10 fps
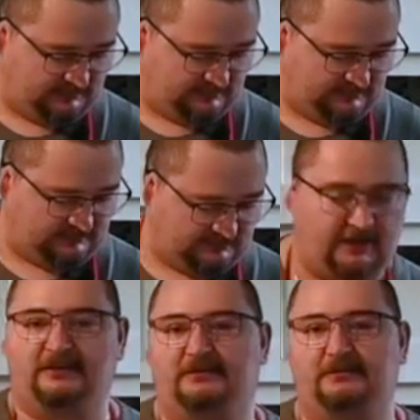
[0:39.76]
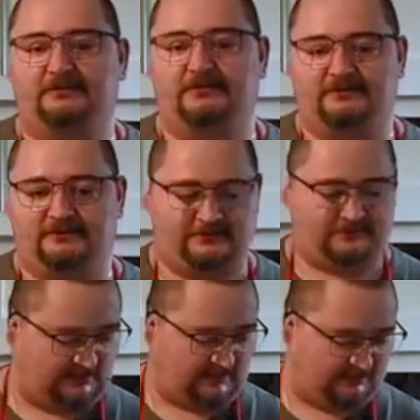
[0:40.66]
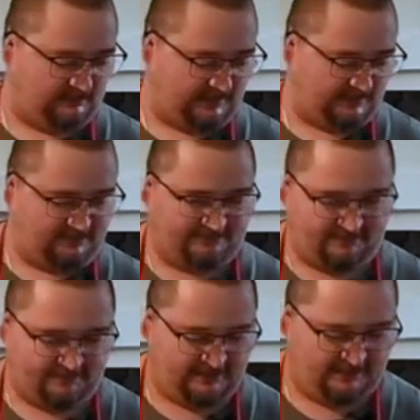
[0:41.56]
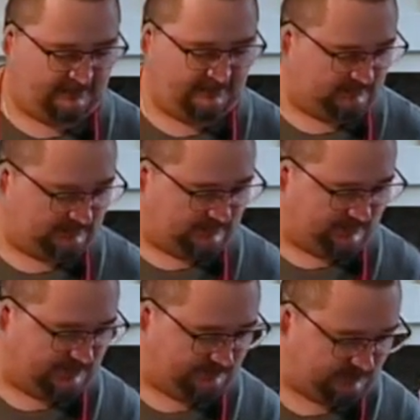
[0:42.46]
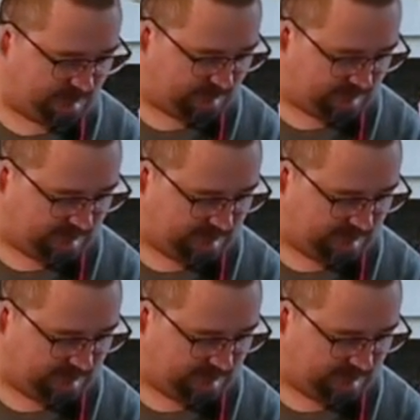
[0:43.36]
Tak, sły, słychać mnie. Tu sobie wezmę ściągę.